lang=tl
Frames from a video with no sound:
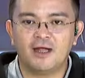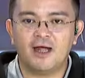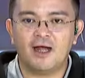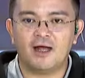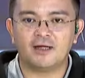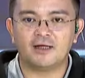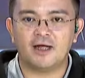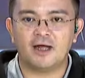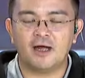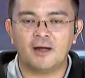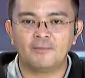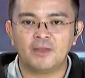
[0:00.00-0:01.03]
ang
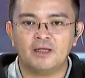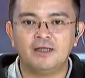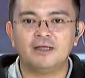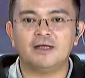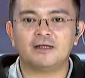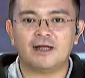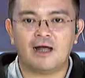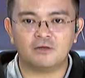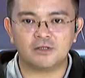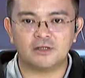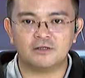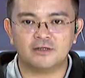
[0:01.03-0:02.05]
uh, legal
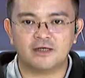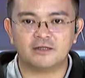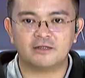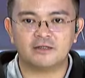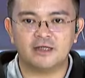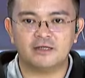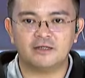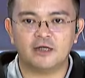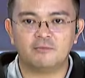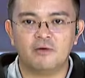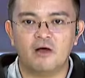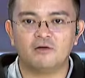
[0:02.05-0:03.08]
counsel ng
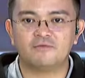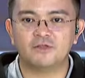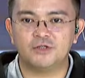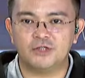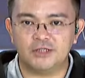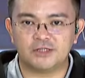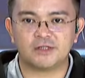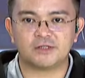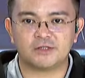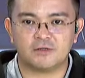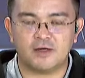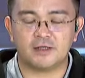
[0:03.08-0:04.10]
Kingdom of
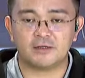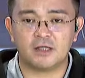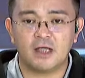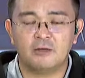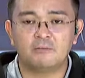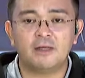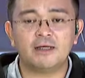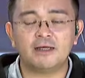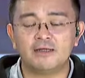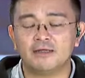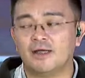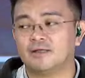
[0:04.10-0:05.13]
Jesus Christ.
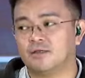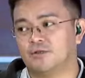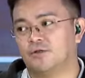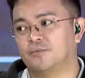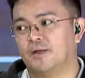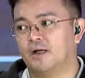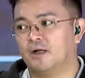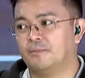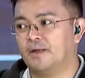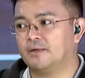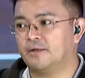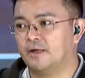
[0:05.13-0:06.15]
Balikan lang natin no mga
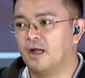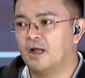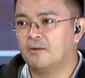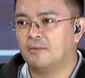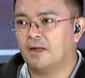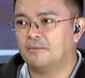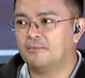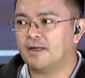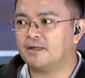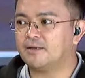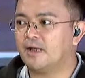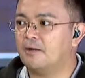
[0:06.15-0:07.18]
kapartner, uh,
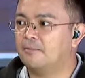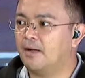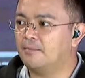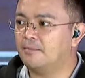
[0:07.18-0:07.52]
bakit nga ba